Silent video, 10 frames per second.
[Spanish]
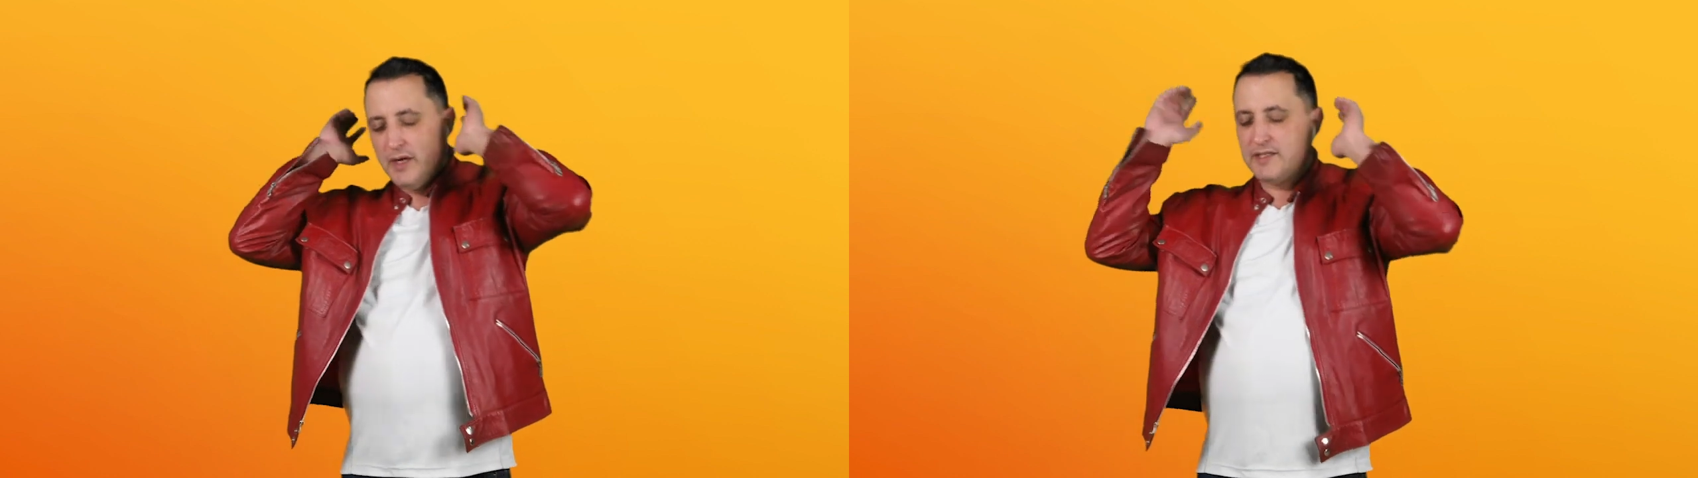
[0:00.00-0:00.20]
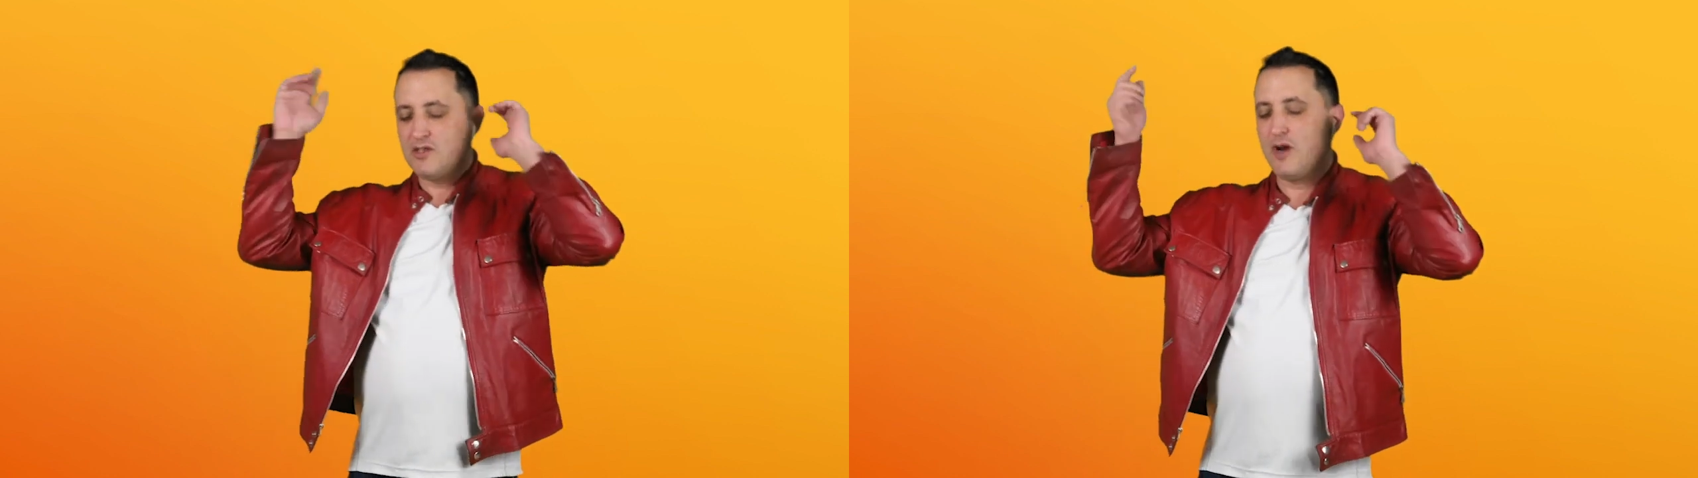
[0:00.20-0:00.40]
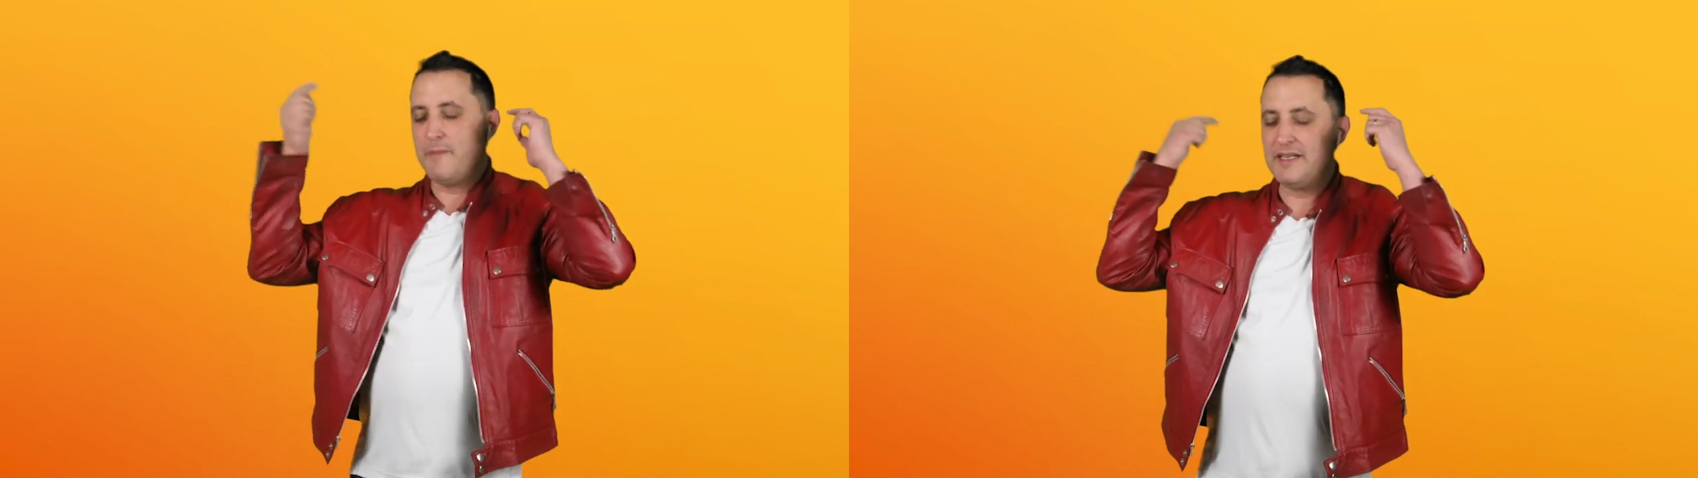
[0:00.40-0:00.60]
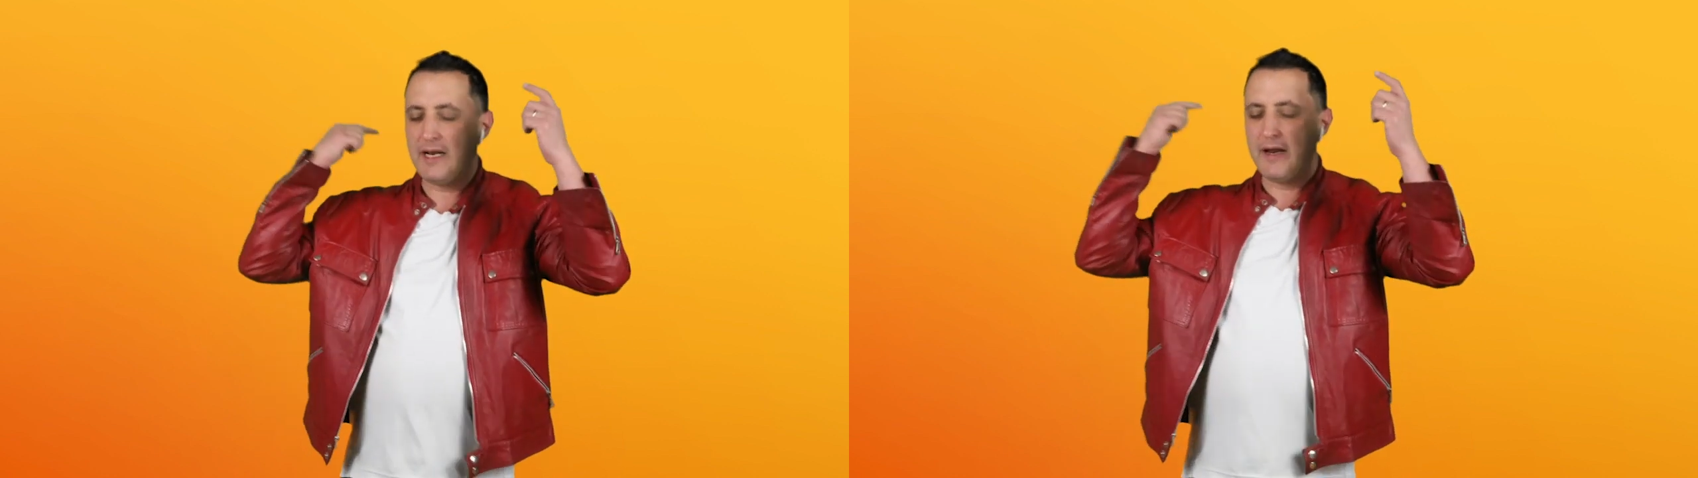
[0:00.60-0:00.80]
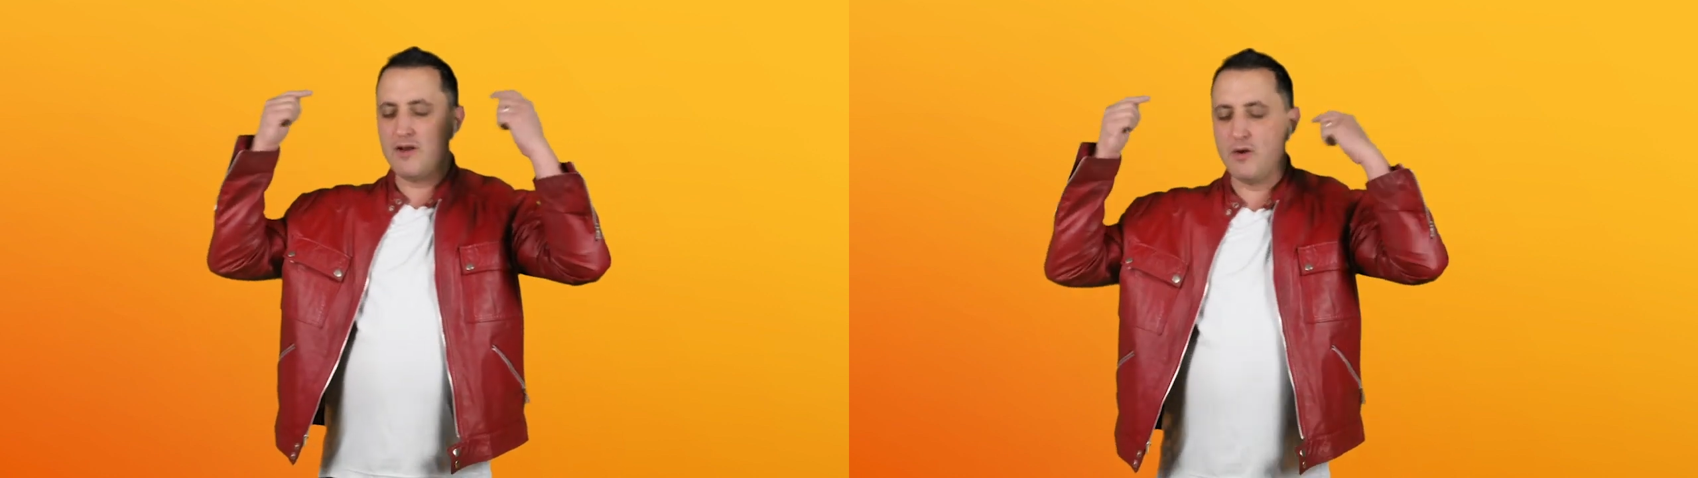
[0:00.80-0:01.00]
Esta es una
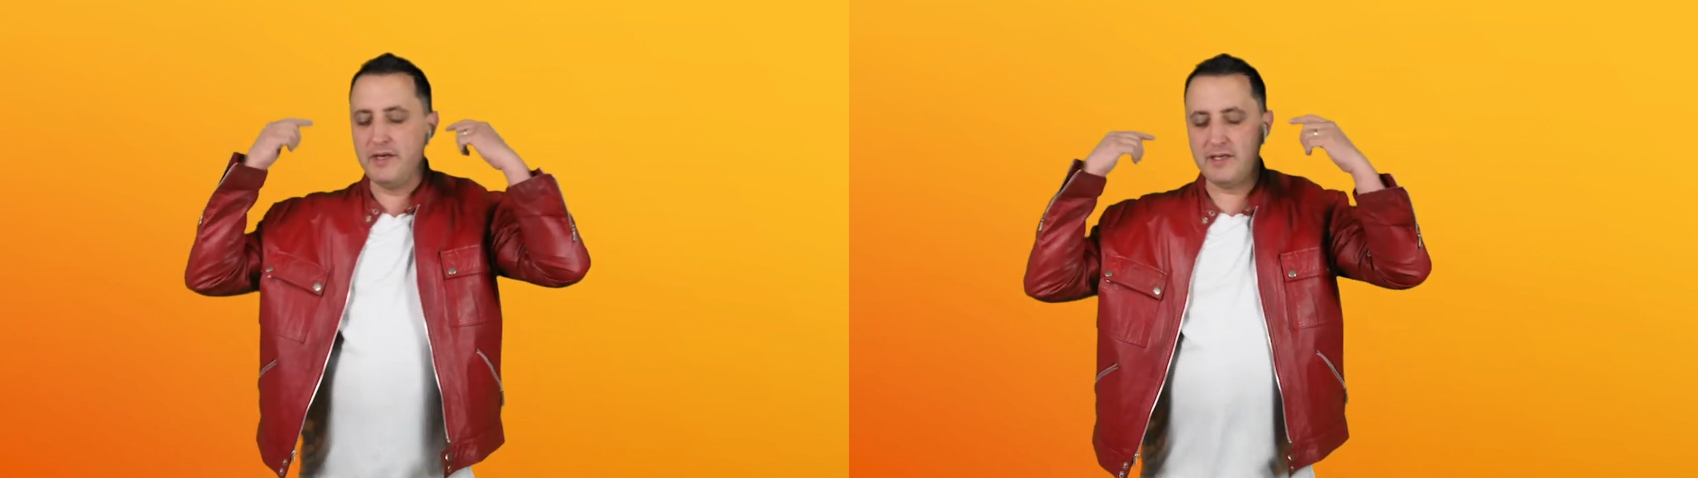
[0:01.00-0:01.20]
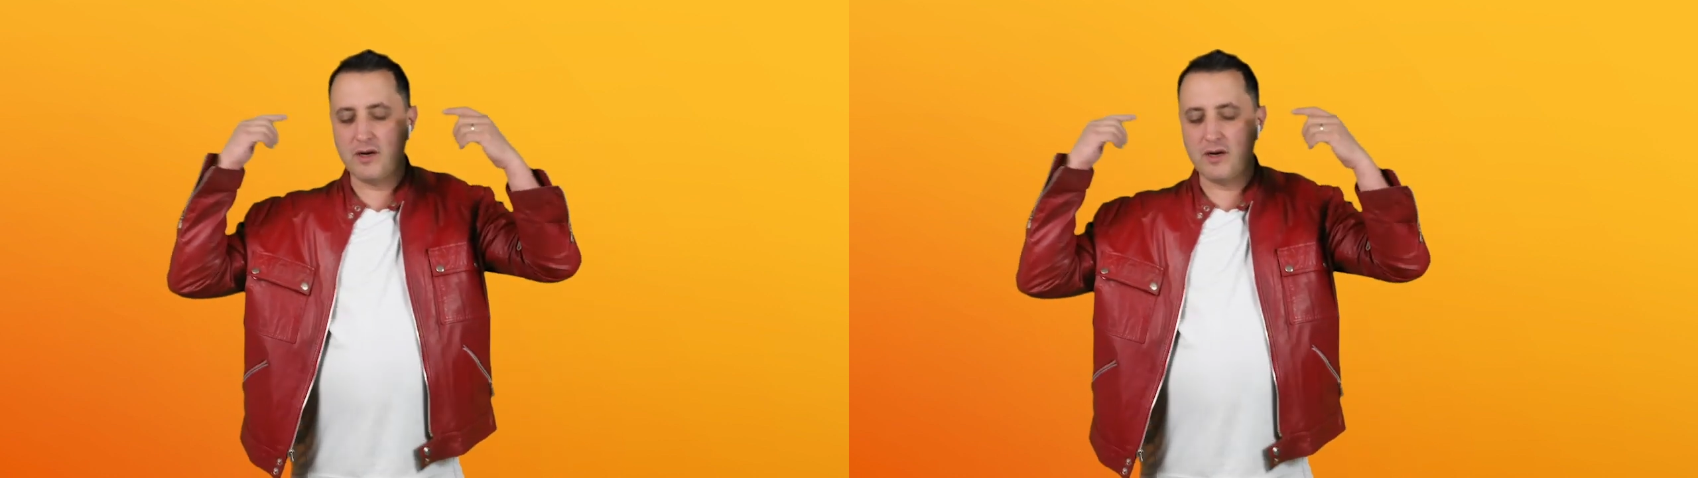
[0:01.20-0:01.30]
mezcla que yo hice